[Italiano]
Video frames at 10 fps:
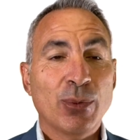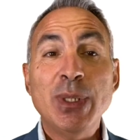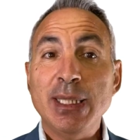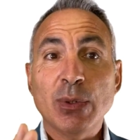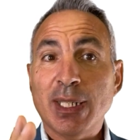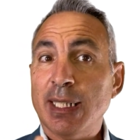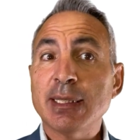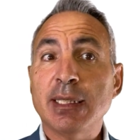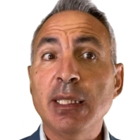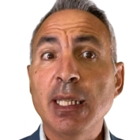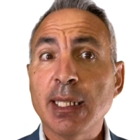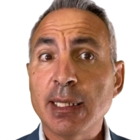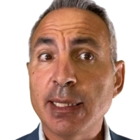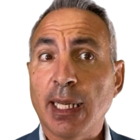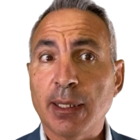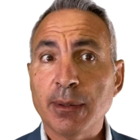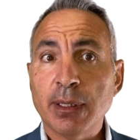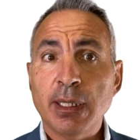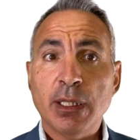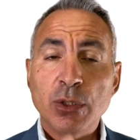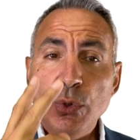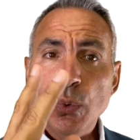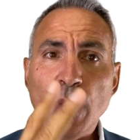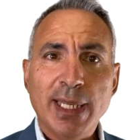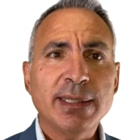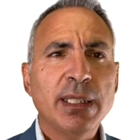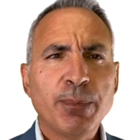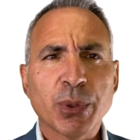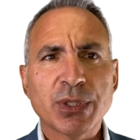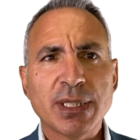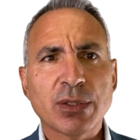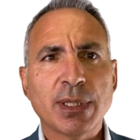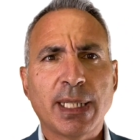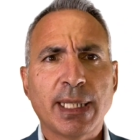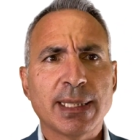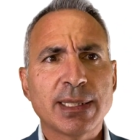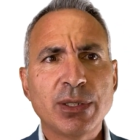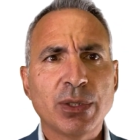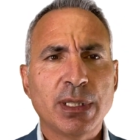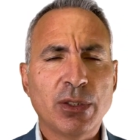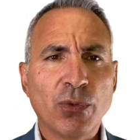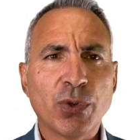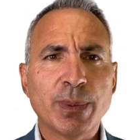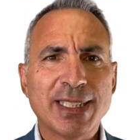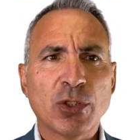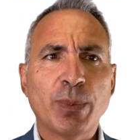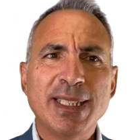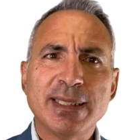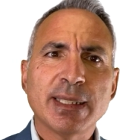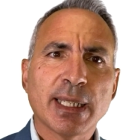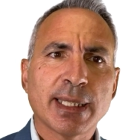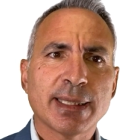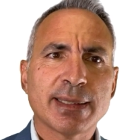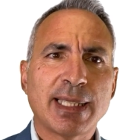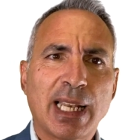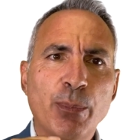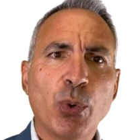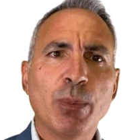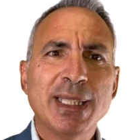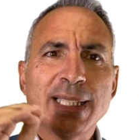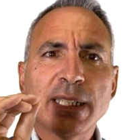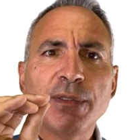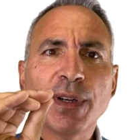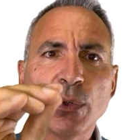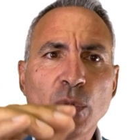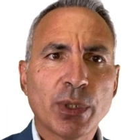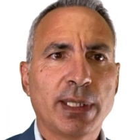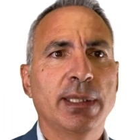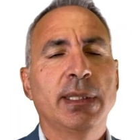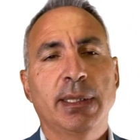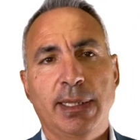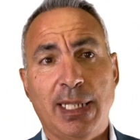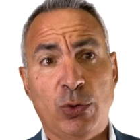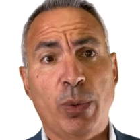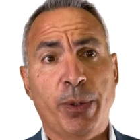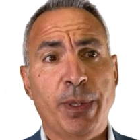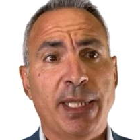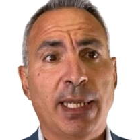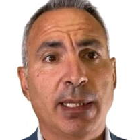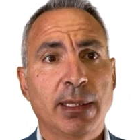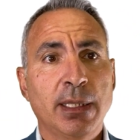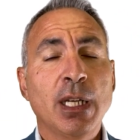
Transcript: Quindi una garanzia di legalità. 2. Essere in possesso della relazione di conformità urbanistica e catastale può aumentare il valore della tua proprietà